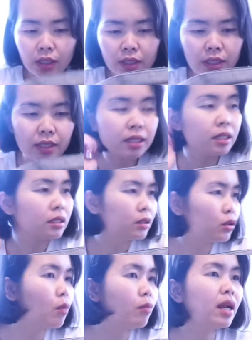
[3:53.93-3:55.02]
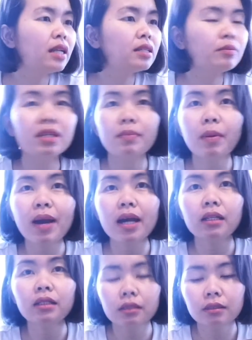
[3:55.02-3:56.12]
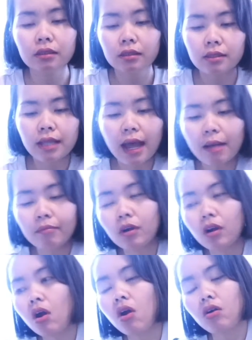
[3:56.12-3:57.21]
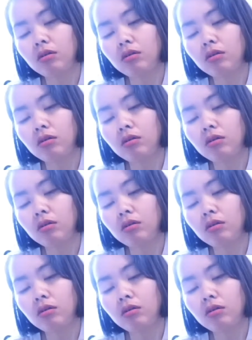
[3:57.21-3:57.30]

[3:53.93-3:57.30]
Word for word: จริงๆนมน่าจะมีประมาณสามกล่อง